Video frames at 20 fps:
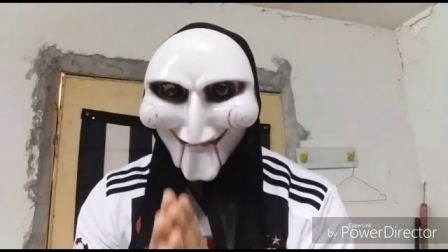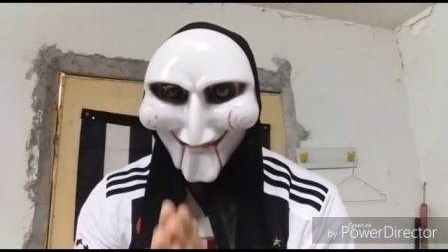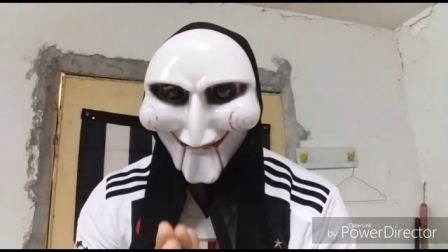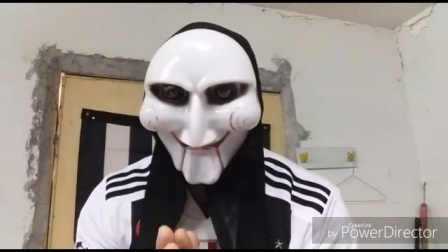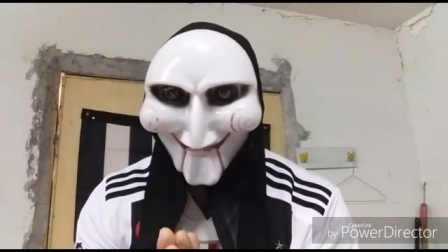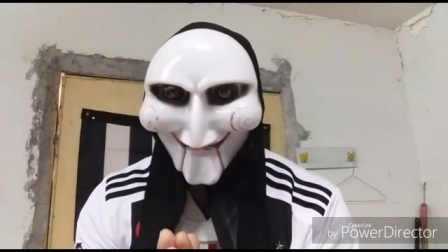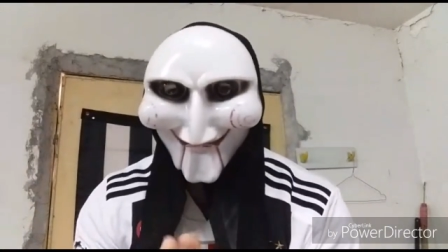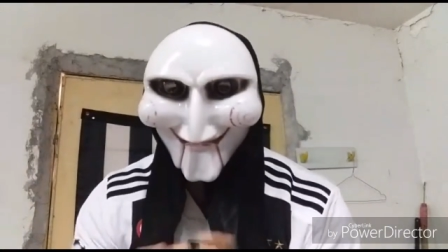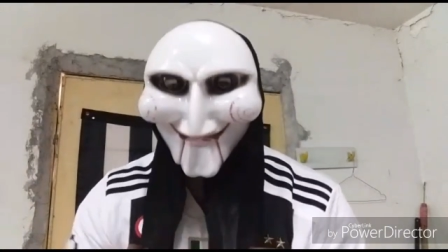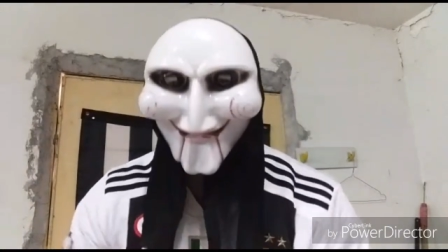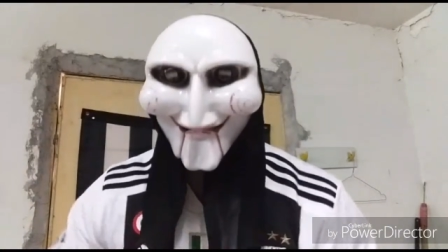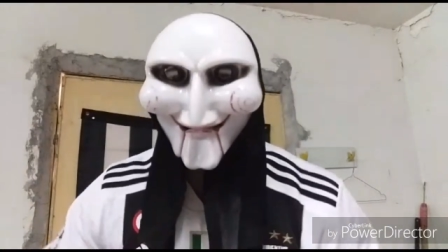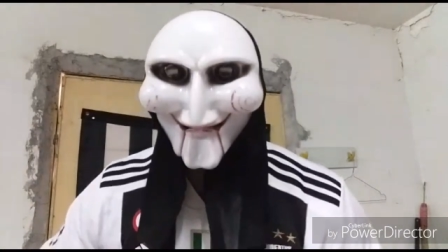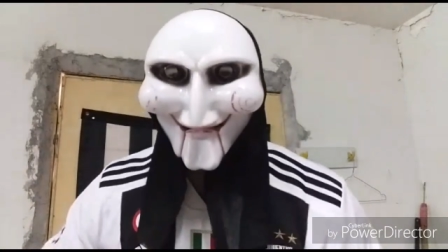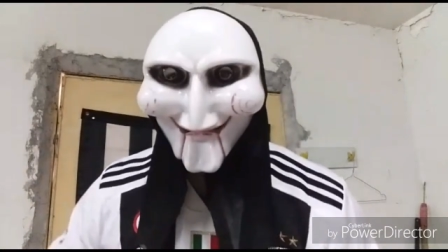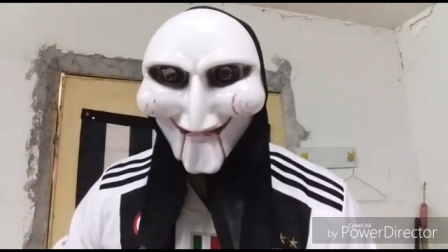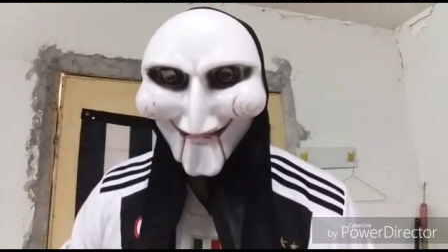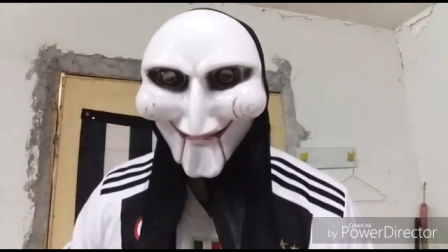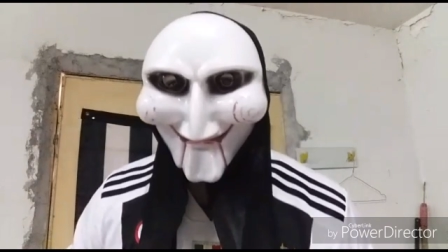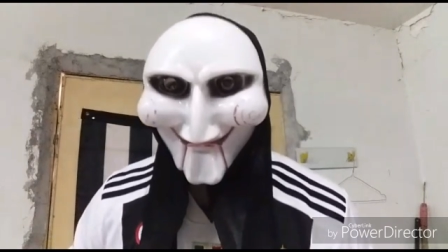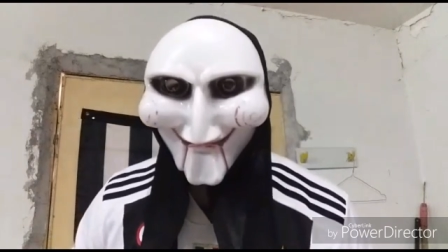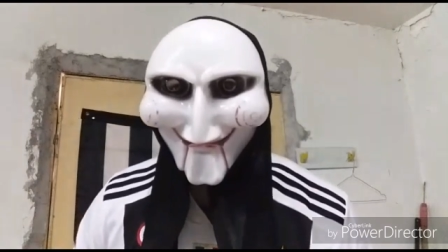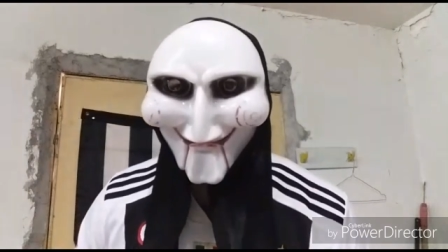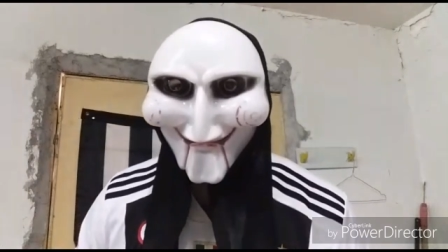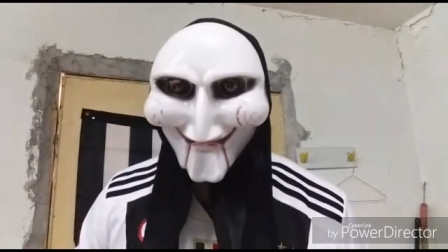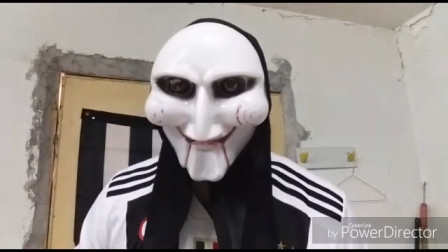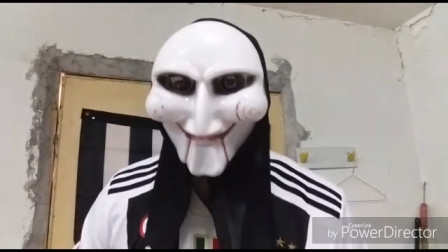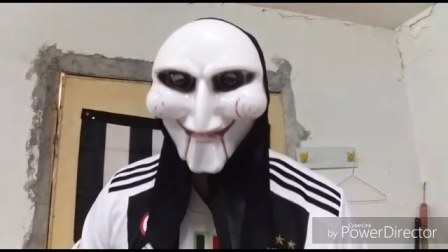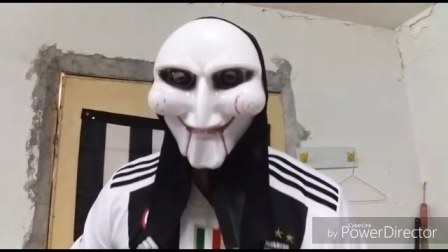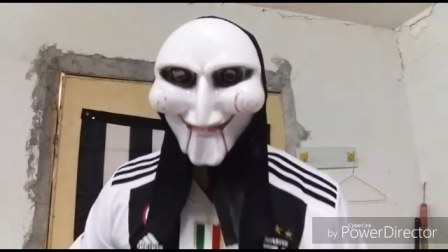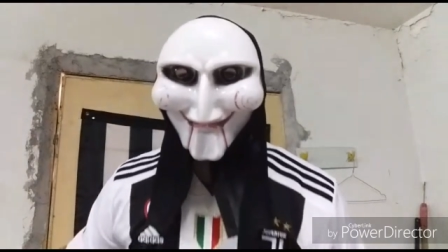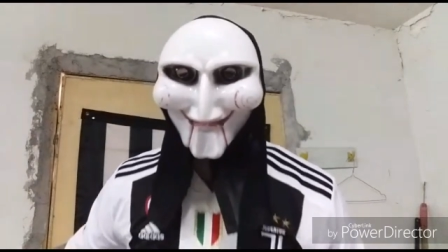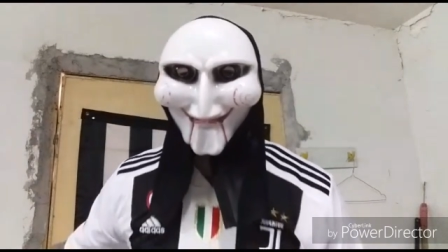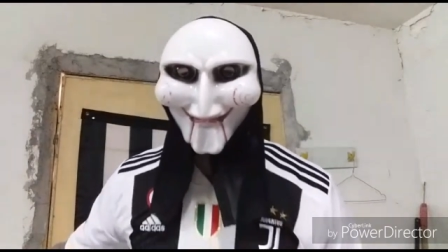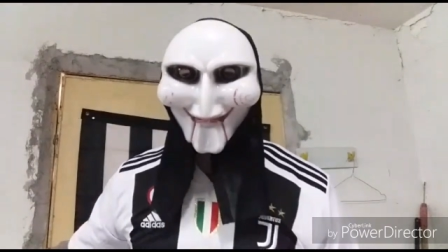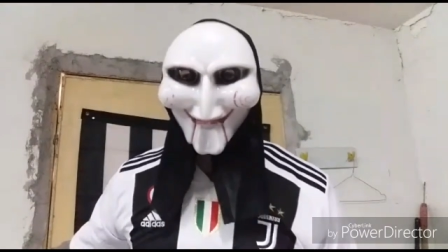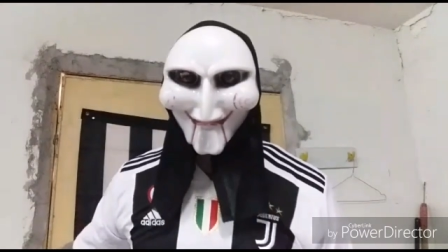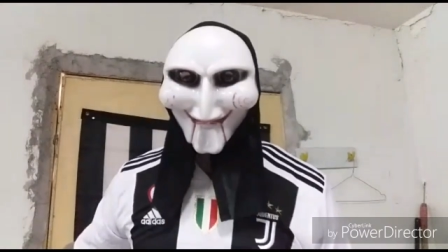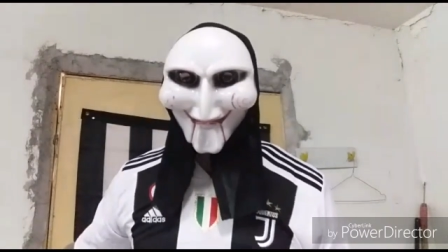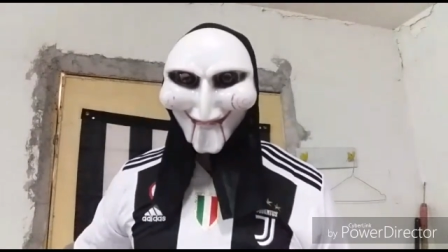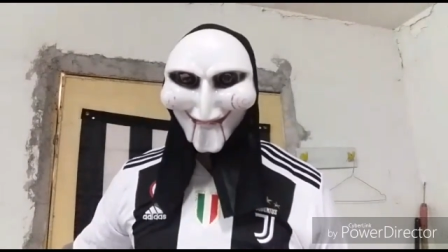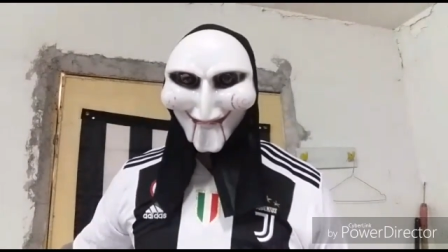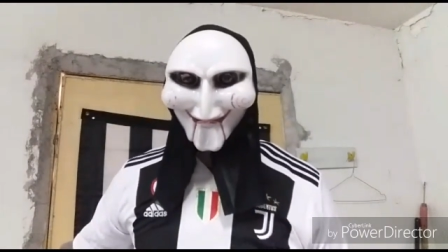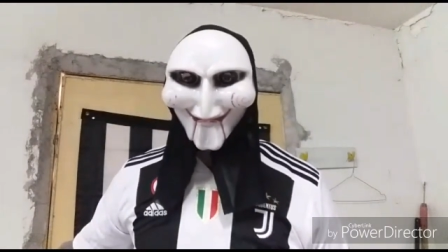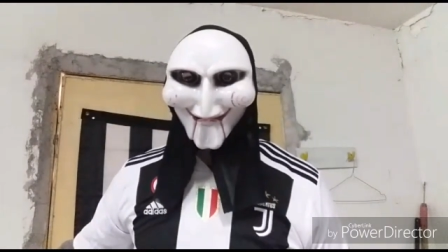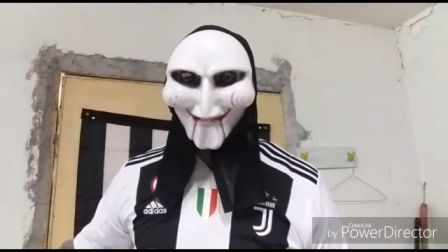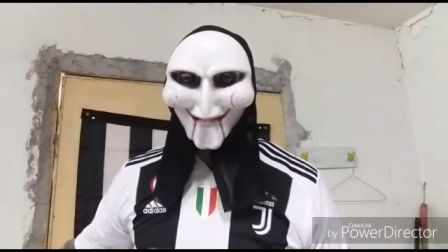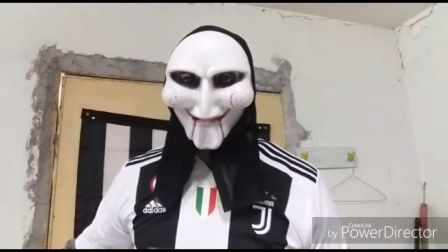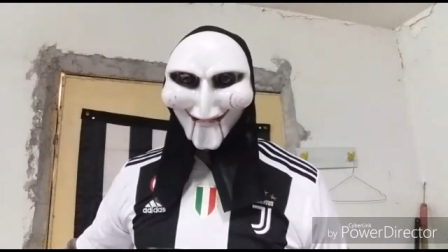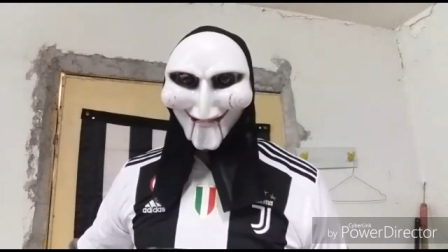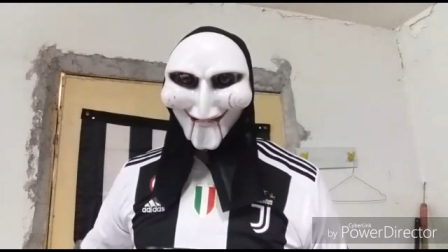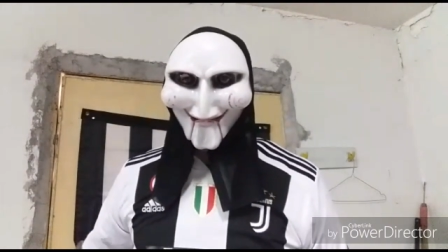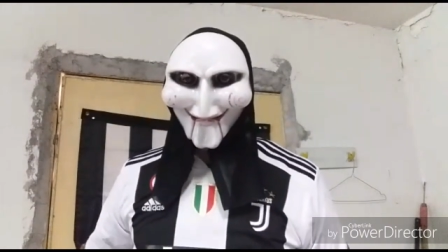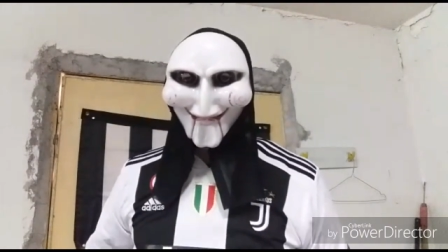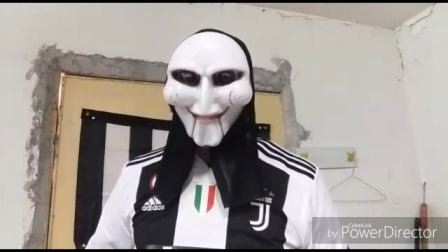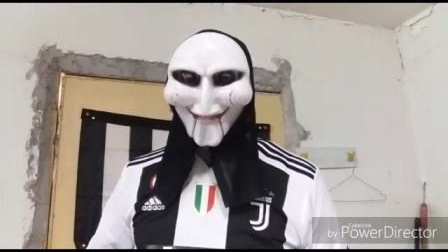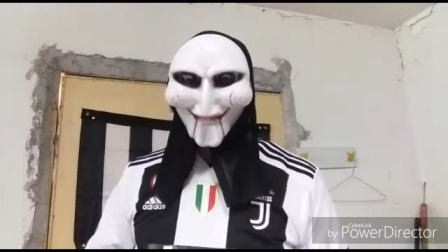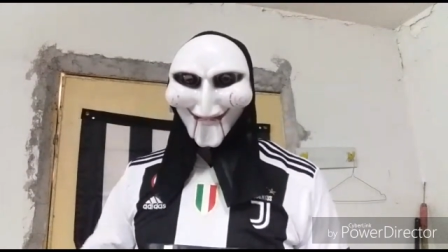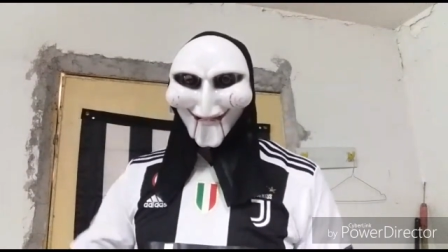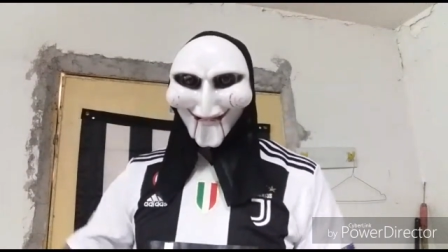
Ragazzi, attendiamo, io non so più che dire.